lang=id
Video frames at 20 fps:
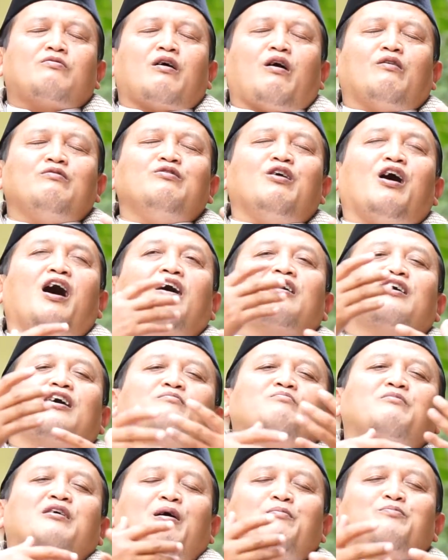Allah akan
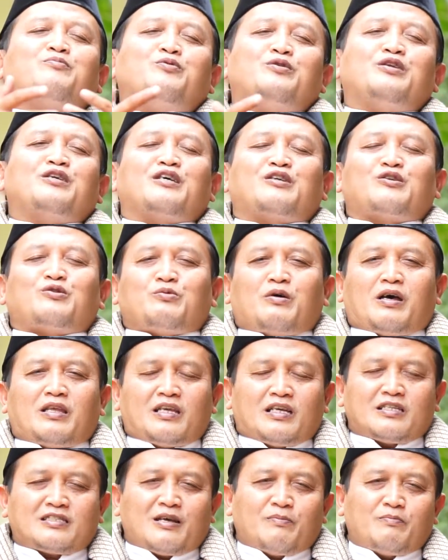mengampuni
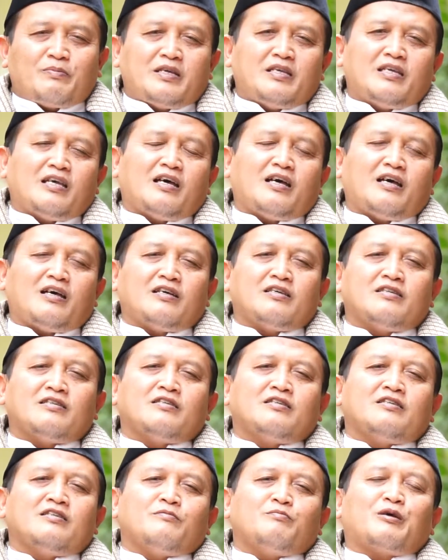keduanya sampai ia
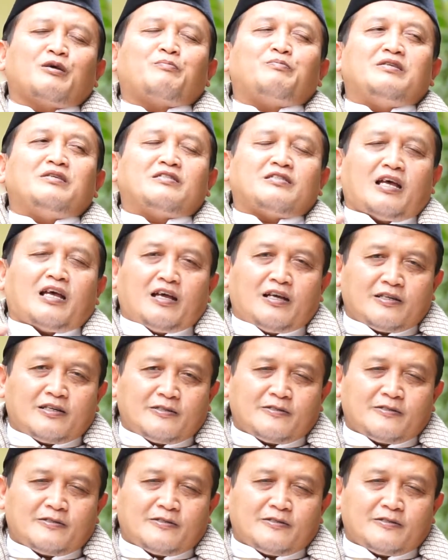berpisah.